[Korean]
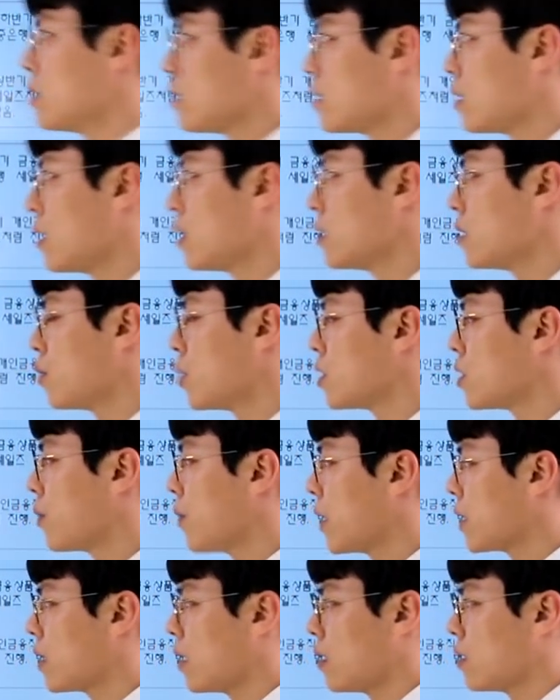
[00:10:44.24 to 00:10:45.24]
세일즈 면접
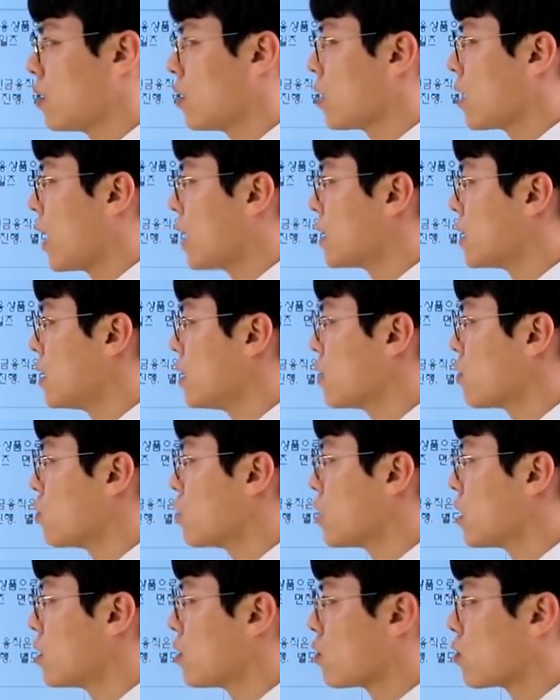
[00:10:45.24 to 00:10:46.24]
파트에서 다시
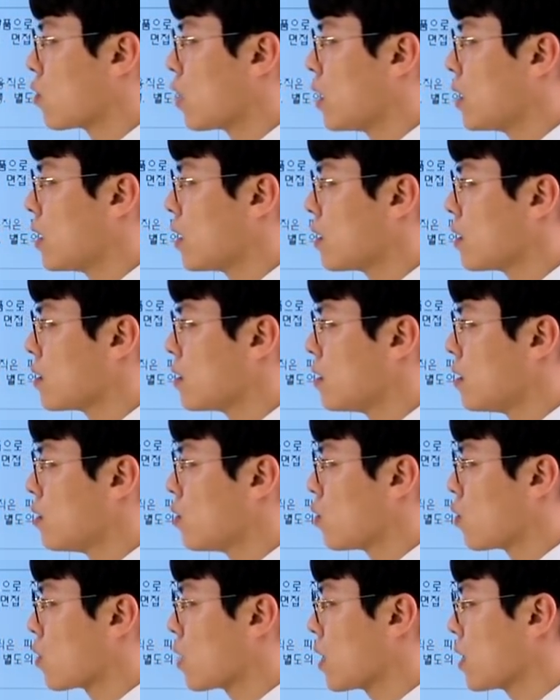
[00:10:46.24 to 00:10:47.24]
구체적으로 안내를
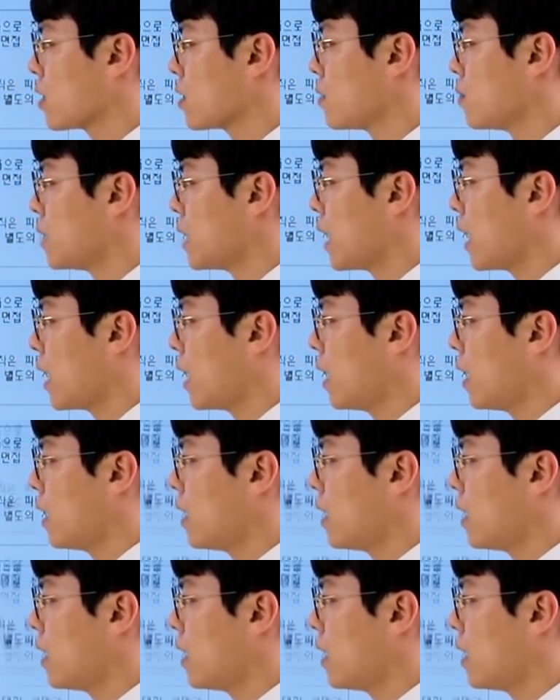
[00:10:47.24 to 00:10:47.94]
드리도록 하겠습니다.